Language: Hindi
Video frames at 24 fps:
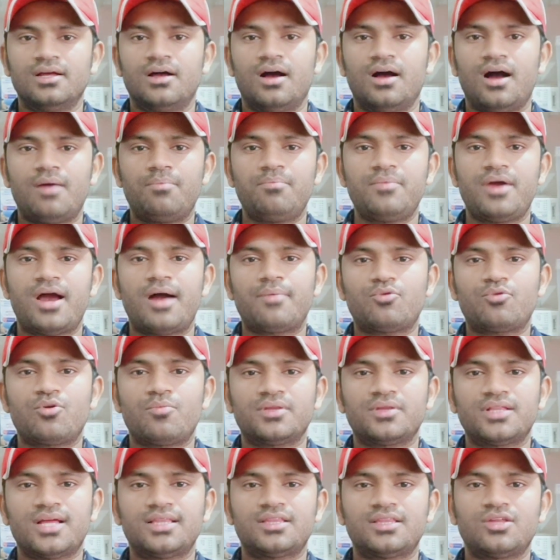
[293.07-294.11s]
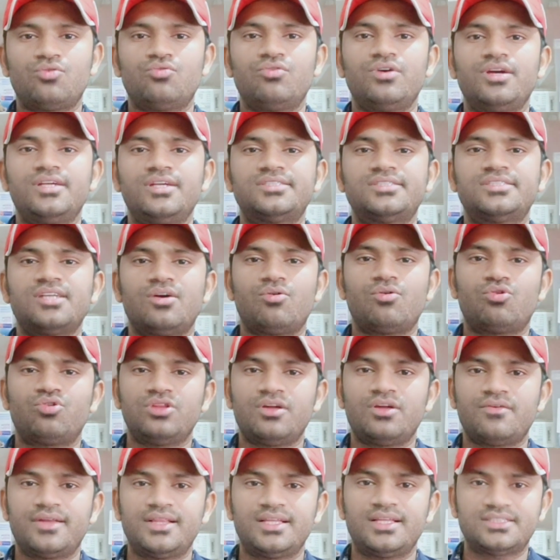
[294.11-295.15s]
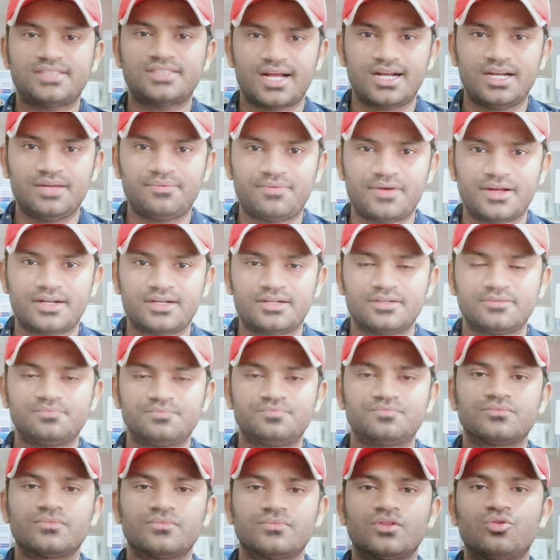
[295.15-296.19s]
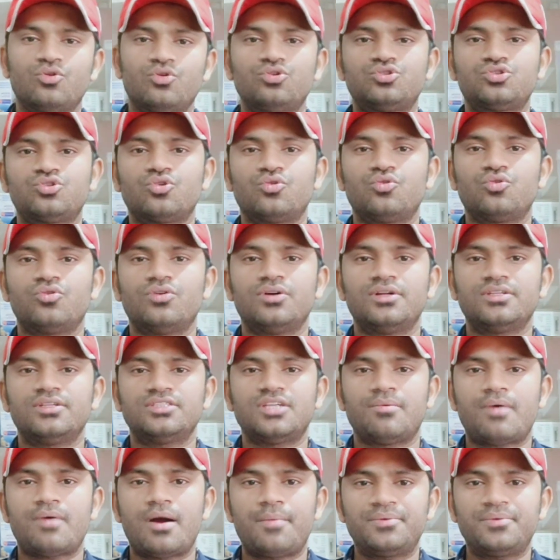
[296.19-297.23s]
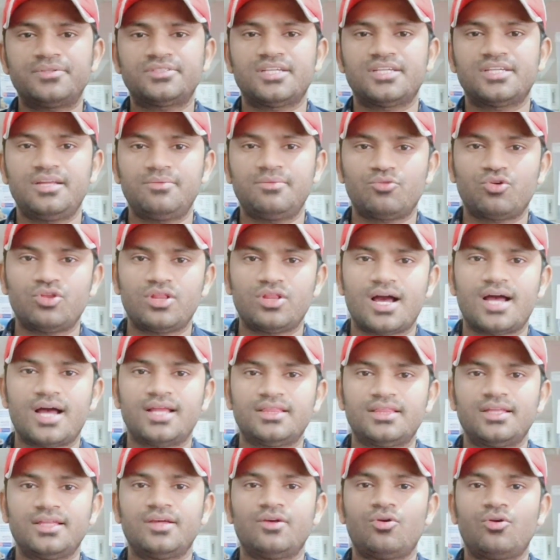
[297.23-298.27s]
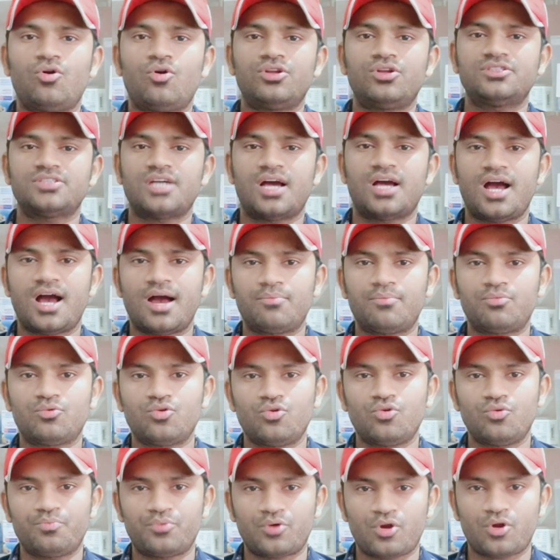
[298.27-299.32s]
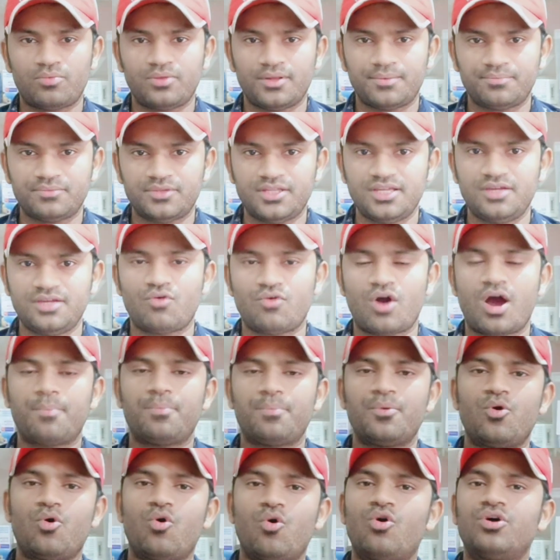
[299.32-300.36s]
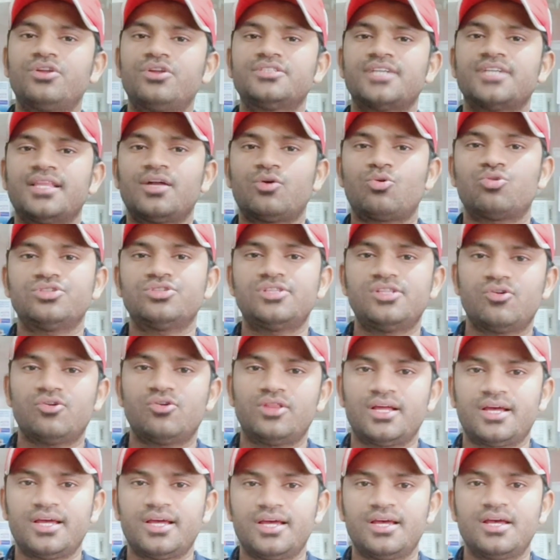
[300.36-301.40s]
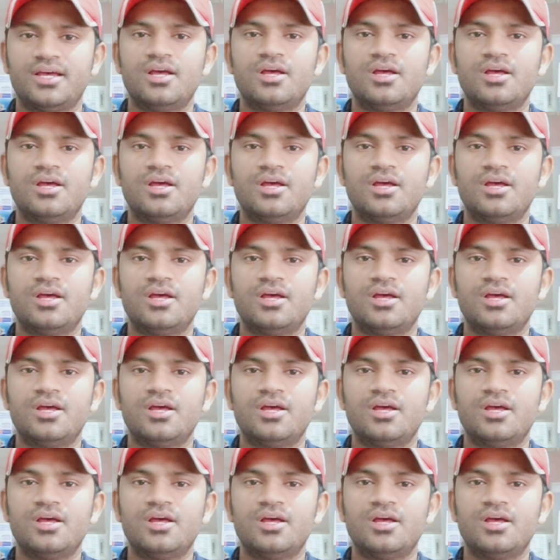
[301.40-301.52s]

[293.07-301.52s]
अब मैं आपको बताता हूँ इससे होने वाले साइड इफ़ेक्ट दोस्तों जब आप इस क्रीम को लगाते हैं और जहाँ आपको प्रॉब्लम थी वहाँ पे और ज़्यादा खुजली होने लगे